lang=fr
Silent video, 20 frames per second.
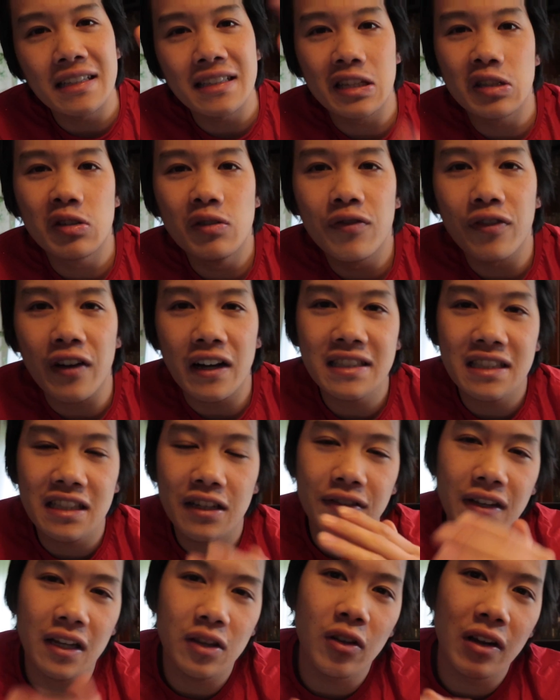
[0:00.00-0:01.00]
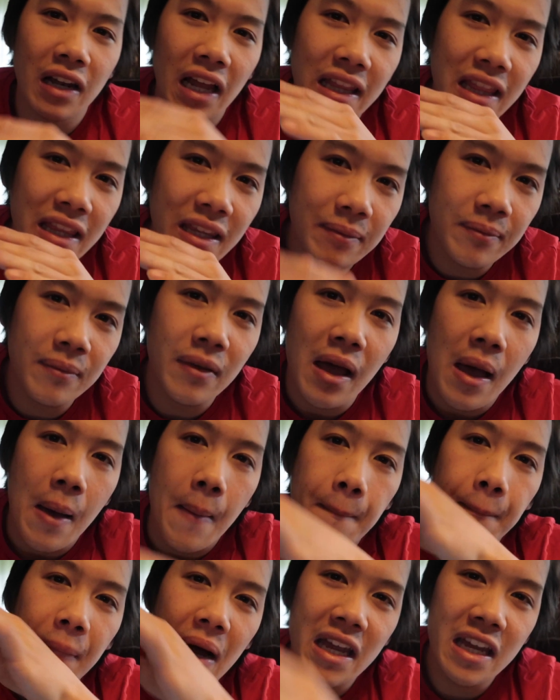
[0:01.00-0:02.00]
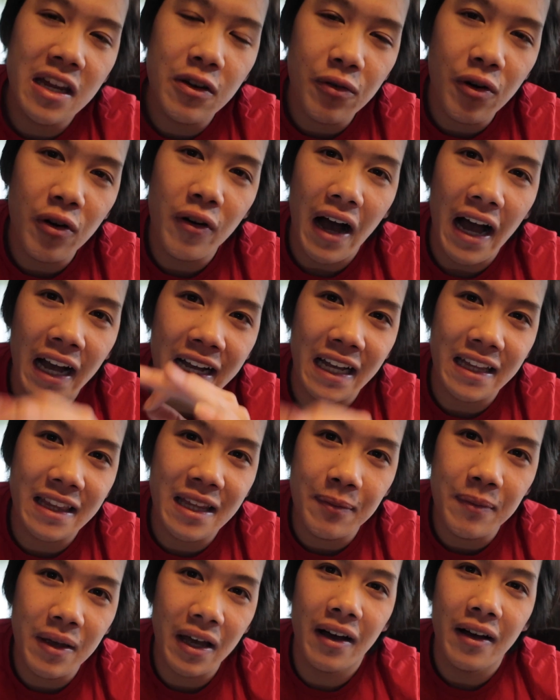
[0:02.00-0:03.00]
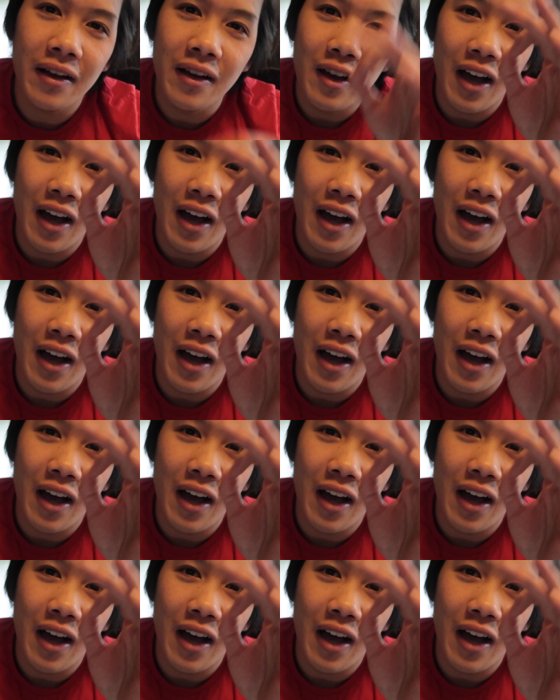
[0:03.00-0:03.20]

c'est une phrase qui vient de l'anime My Hero Academia.